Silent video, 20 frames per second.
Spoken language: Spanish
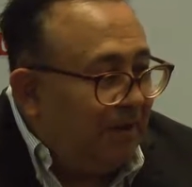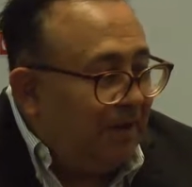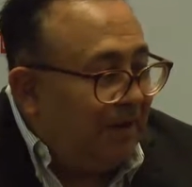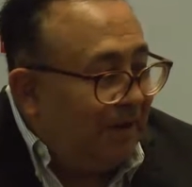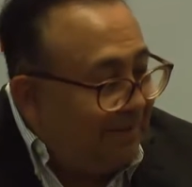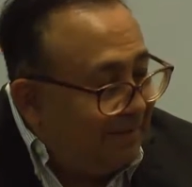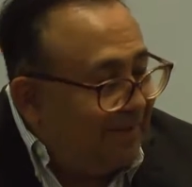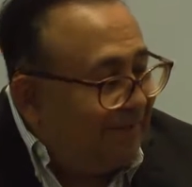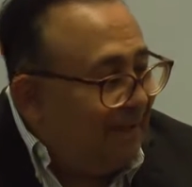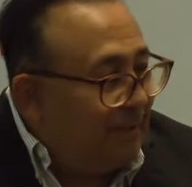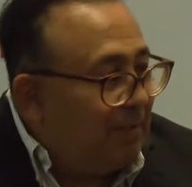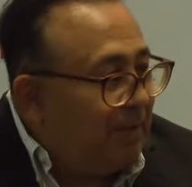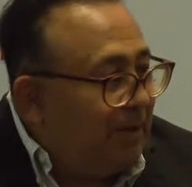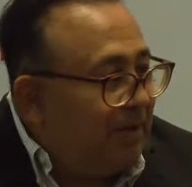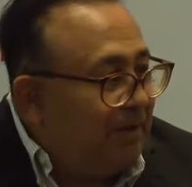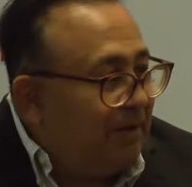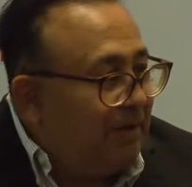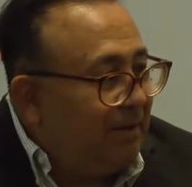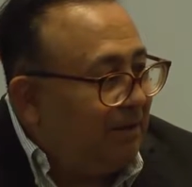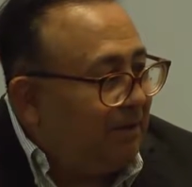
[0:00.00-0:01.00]
Esa es la
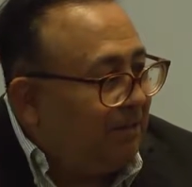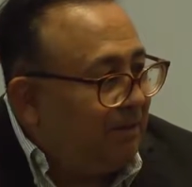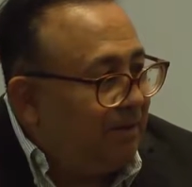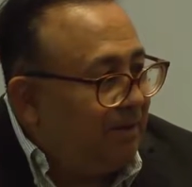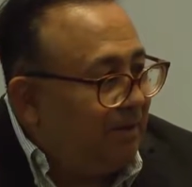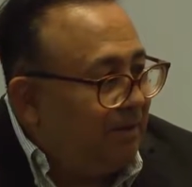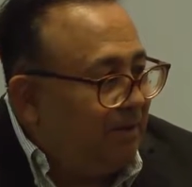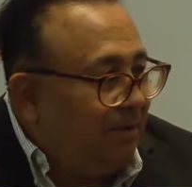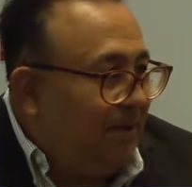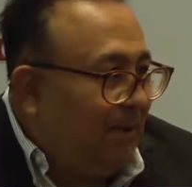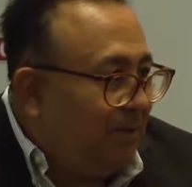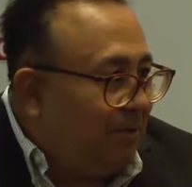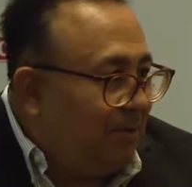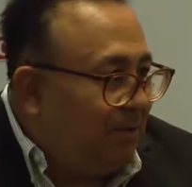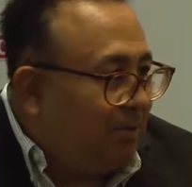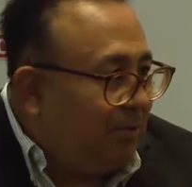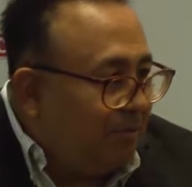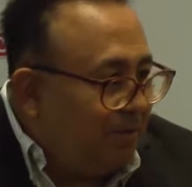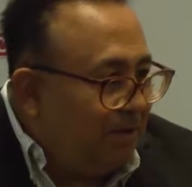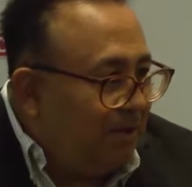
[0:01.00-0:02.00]
parte que no está. O sea, la
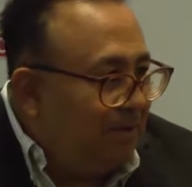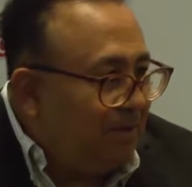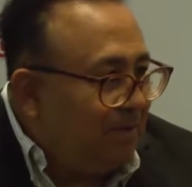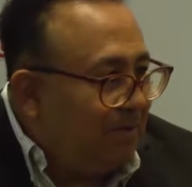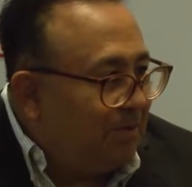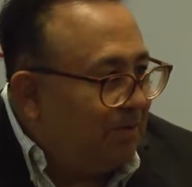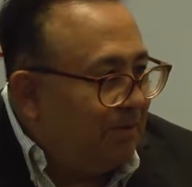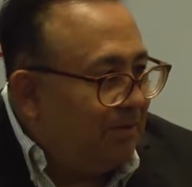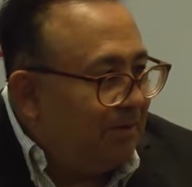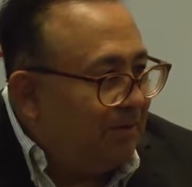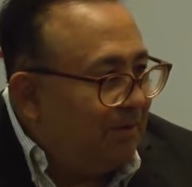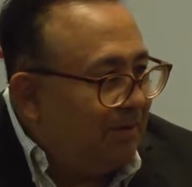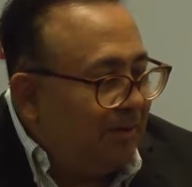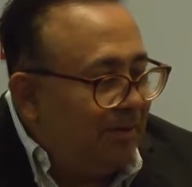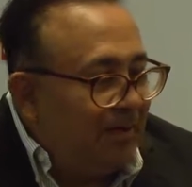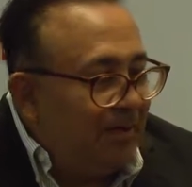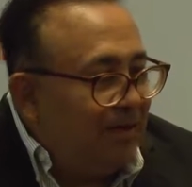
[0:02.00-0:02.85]
cultura e innovación es